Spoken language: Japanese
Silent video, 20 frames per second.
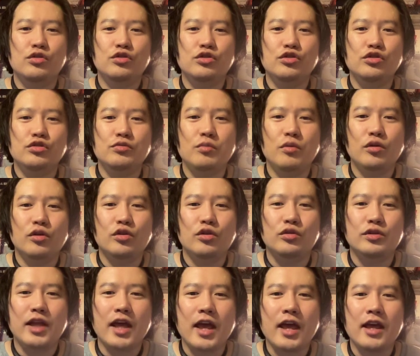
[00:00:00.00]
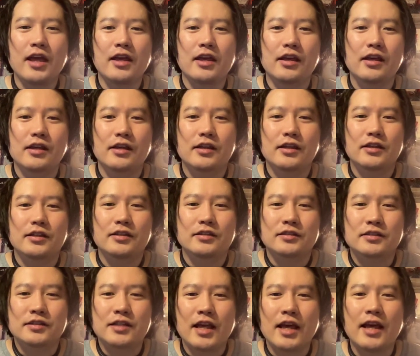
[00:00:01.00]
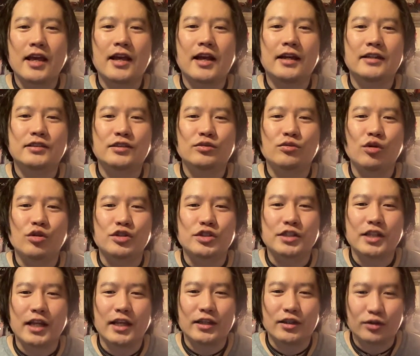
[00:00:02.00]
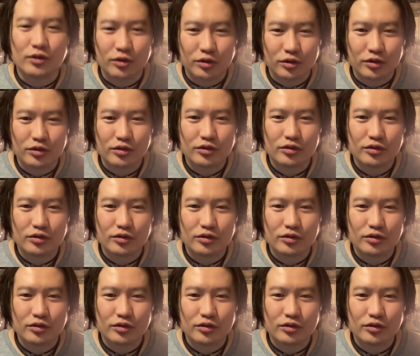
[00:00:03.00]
ういうもので生活をしていく。